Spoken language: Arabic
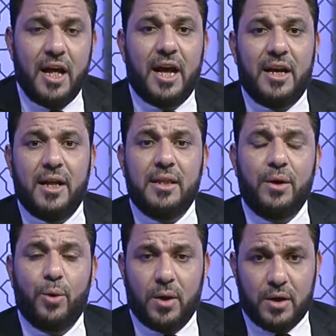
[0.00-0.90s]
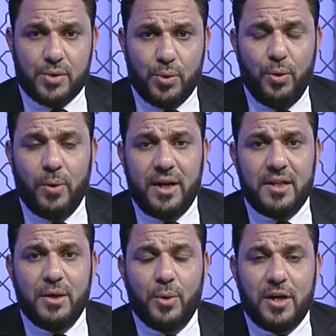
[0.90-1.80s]
الذي هو رسول
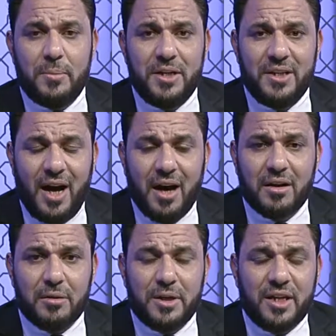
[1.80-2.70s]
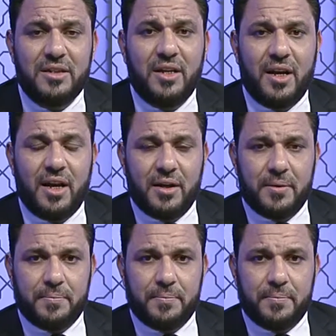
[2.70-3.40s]
والذي هو نبي حق من عند الله